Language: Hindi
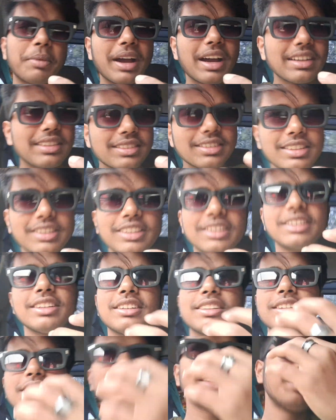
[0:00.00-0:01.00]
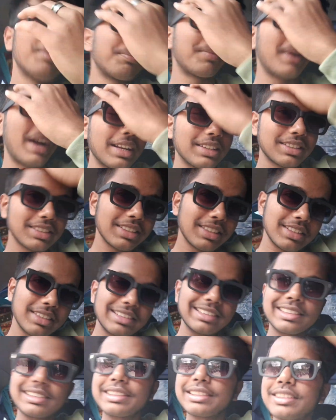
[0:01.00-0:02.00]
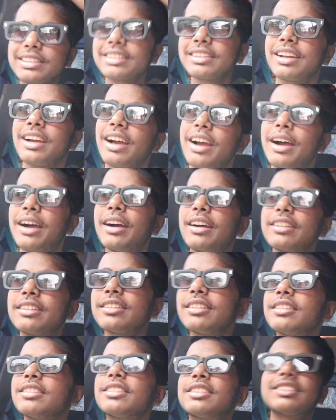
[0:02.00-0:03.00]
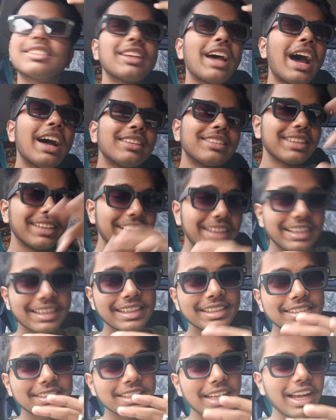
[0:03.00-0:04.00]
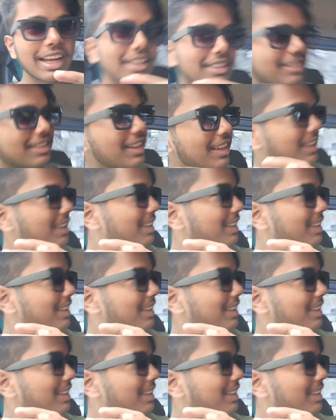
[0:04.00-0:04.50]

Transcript: पाँच से नहीं पाँच नहीं हाँ सात सात